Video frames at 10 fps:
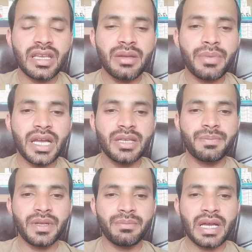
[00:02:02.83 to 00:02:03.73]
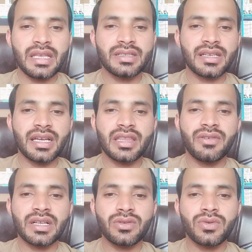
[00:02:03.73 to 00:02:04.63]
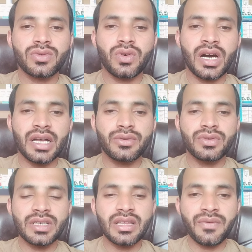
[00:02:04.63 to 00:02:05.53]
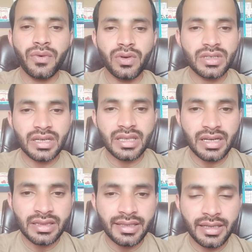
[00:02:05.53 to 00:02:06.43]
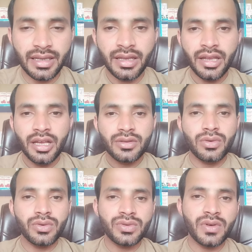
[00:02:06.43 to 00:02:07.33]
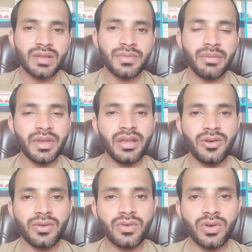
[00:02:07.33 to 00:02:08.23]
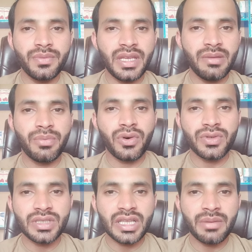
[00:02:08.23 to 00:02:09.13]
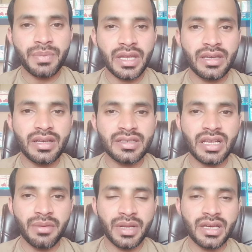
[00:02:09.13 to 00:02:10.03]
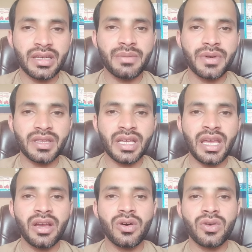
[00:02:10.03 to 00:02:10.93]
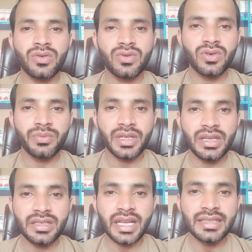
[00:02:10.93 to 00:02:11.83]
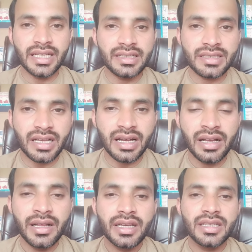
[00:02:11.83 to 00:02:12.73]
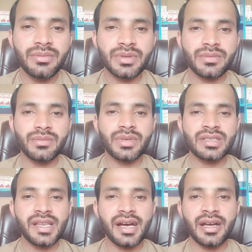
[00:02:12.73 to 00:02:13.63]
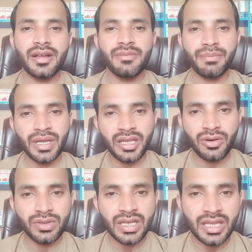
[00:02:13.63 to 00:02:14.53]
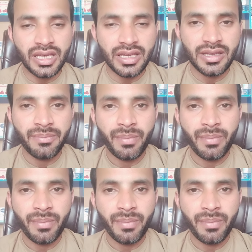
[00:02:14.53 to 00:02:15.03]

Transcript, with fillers: हैं बाइक पे बाइक चलाते वक्त उसको हाथ को ज़्यादा फोल्ड करके रखते हैं तो उस सूरत में भी उनको भी बहुत ज़्यादा पेन का सामना करना पड़ता है और उनको भी टेंडेंस का ये मसला पैदा हो जाता है